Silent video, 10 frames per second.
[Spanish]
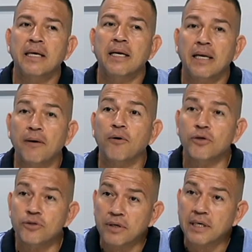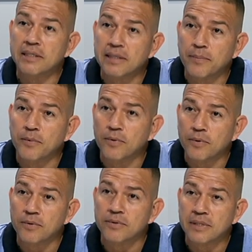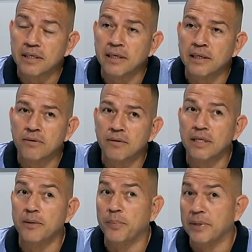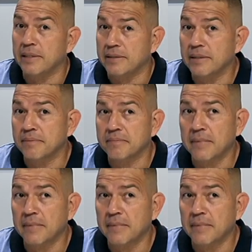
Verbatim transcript: la evolución que estamos teniendo y pues sí,